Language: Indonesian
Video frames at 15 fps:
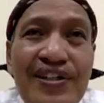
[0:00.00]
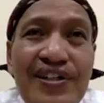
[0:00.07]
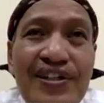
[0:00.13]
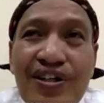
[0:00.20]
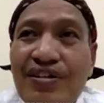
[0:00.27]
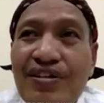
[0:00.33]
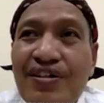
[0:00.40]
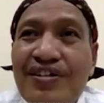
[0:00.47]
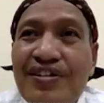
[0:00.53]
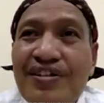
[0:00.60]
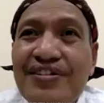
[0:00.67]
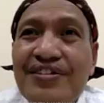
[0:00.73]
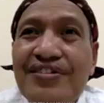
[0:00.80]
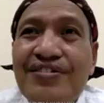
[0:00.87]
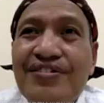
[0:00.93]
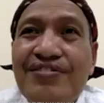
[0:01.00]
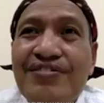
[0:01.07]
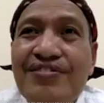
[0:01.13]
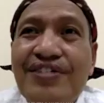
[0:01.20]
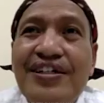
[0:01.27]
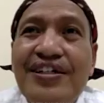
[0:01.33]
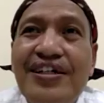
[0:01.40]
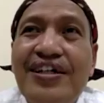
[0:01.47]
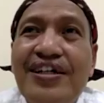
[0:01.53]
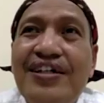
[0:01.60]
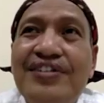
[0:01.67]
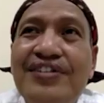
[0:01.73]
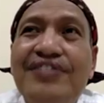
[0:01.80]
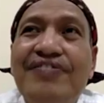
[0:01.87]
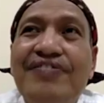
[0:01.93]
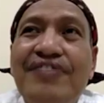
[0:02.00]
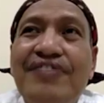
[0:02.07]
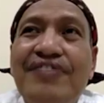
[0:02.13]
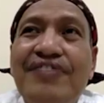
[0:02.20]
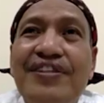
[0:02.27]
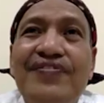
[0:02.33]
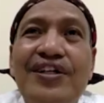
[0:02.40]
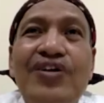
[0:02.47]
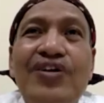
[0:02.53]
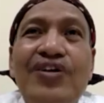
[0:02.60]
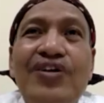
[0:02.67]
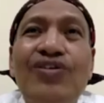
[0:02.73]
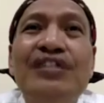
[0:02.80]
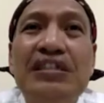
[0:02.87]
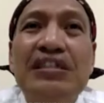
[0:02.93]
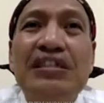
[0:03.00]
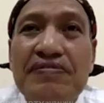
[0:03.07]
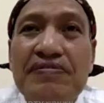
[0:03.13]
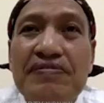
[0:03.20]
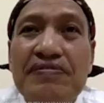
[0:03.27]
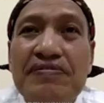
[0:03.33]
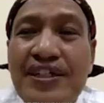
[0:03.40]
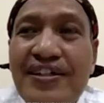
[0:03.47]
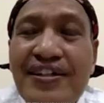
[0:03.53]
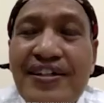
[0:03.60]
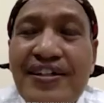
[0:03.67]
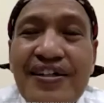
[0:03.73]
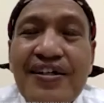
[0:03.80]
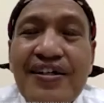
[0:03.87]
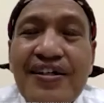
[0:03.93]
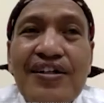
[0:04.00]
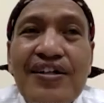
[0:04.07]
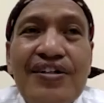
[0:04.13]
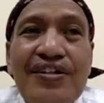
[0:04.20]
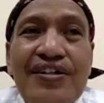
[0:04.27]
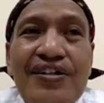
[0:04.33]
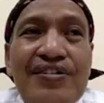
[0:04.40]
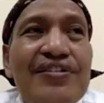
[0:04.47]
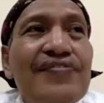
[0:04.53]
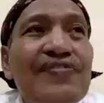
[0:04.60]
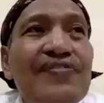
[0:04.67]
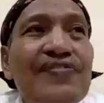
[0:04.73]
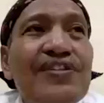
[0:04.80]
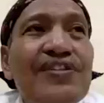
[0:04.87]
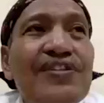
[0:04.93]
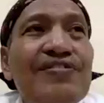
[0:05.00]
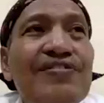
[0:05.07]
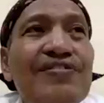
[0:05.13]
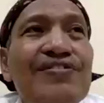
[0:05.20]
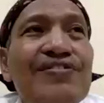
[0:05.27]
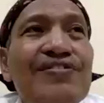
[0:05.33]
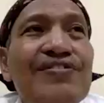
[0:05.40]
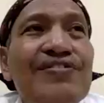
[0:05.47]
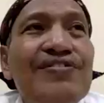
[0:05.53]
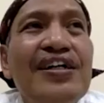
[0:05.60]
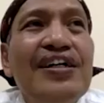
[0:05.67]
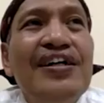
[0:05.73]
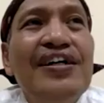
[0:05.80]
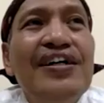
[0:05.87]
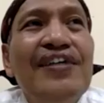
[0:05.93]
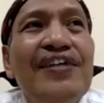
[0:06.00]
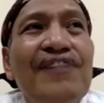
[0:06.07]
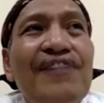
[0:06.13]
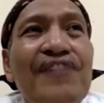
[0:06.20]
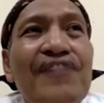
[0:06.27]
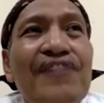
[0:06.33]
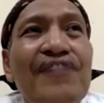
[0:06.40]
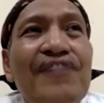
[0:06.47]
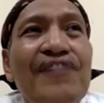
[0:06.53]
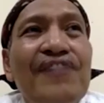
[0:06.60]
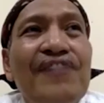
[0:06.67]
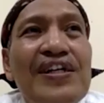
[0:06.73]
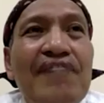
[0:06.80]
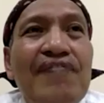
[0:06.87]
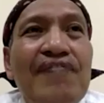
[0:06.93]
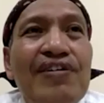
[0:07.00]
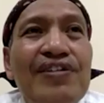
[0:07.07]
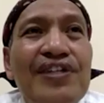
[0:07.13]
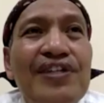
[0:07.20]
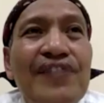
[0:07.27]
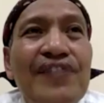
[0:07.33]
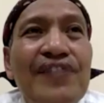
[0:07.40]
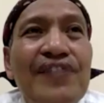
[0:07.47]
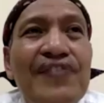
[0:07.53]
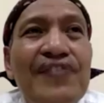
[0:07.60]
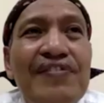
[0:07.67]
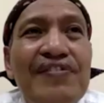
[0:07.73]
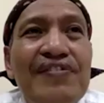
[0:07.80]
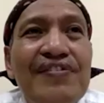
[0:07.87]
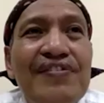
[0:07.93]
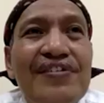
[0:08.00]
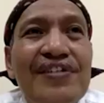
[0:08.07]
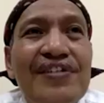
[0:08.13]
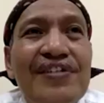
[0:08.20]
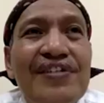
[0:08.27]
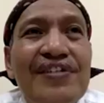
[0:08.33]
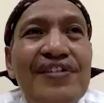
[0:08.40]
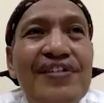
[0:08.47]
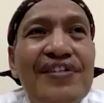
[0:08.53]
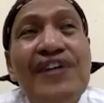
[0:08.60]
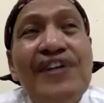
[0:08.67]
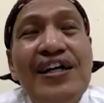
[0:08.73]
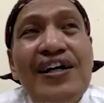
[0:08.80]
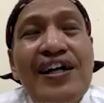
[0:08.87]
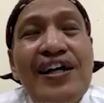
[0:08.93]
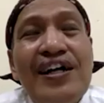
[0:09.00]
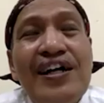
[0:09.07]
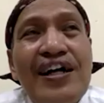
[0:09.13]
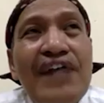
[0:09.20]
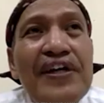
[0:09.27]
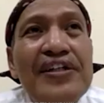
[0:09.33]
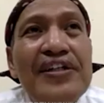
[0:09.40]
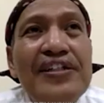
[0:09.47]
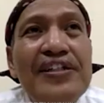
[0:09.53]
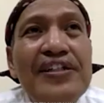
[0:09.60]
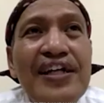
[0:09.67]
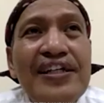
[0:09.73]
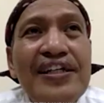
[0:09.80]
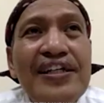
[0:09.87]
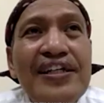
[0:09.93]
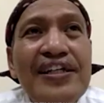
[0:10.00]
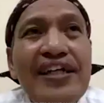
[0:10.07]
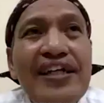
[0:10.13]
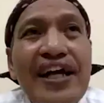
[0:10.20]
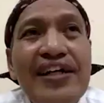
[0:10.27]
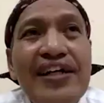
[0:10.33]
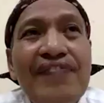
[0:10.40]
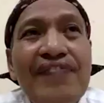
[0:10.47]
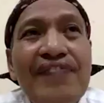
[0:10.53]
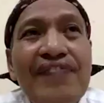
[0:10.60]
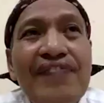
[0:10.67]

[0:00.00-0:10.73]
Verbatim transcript: kepada Allah itu ada sifat namanya kodim ya. Kodim itu eh, masa lampau tapi ya keabadian yang